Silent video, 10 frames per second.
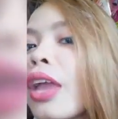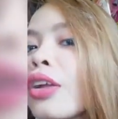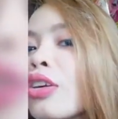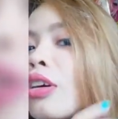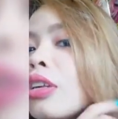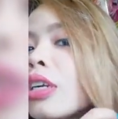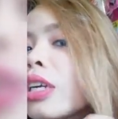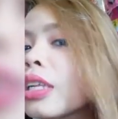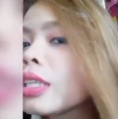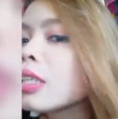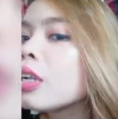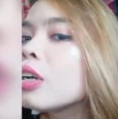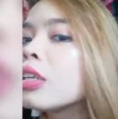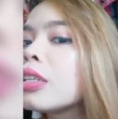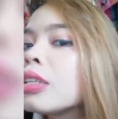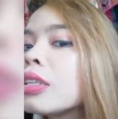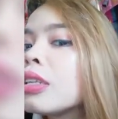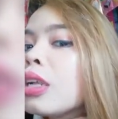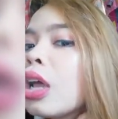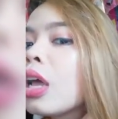hair color in the salon
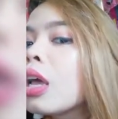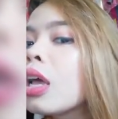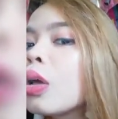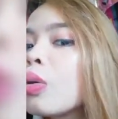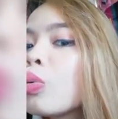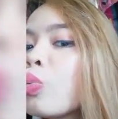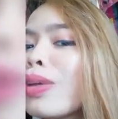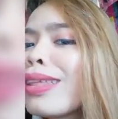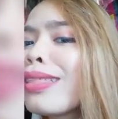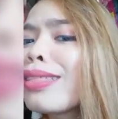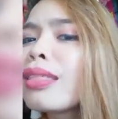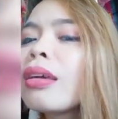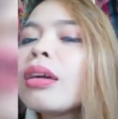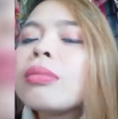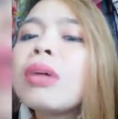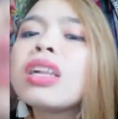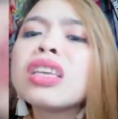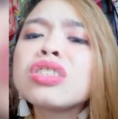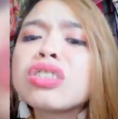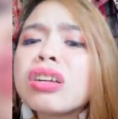with mahal
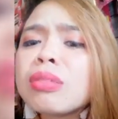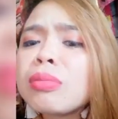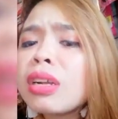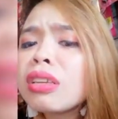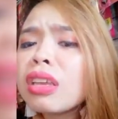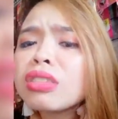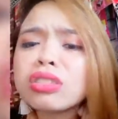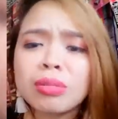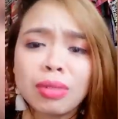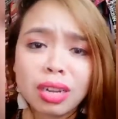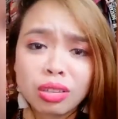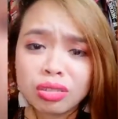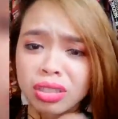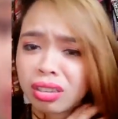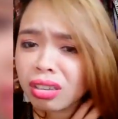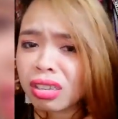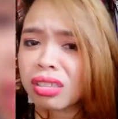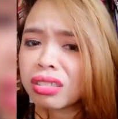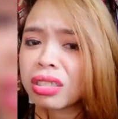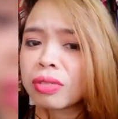siya, mahal siya, mahal siya
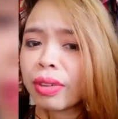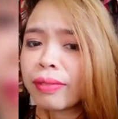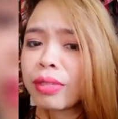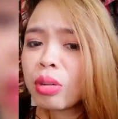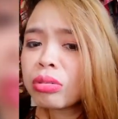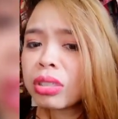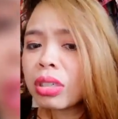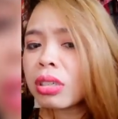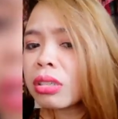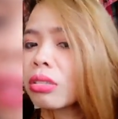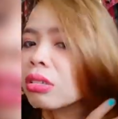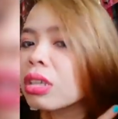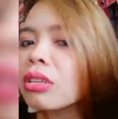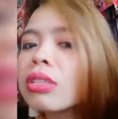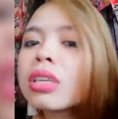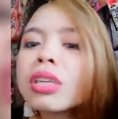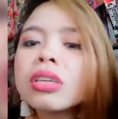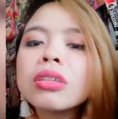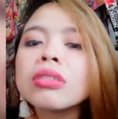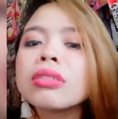guys, 5,000 and
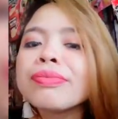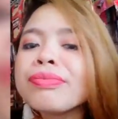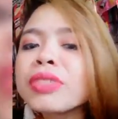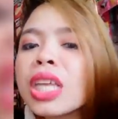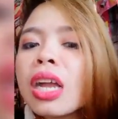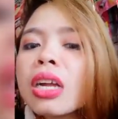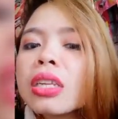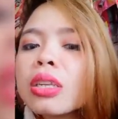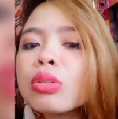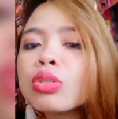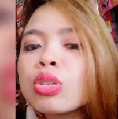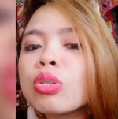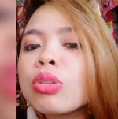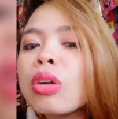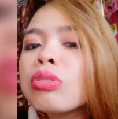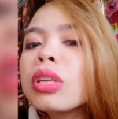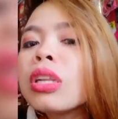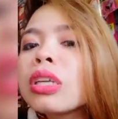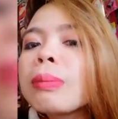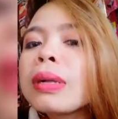sayangan ko so akong
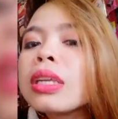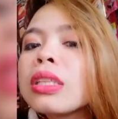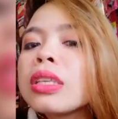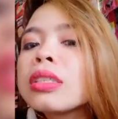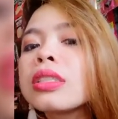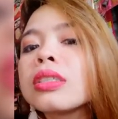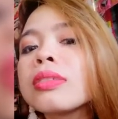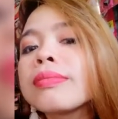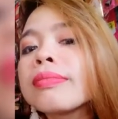kailangan gipalit is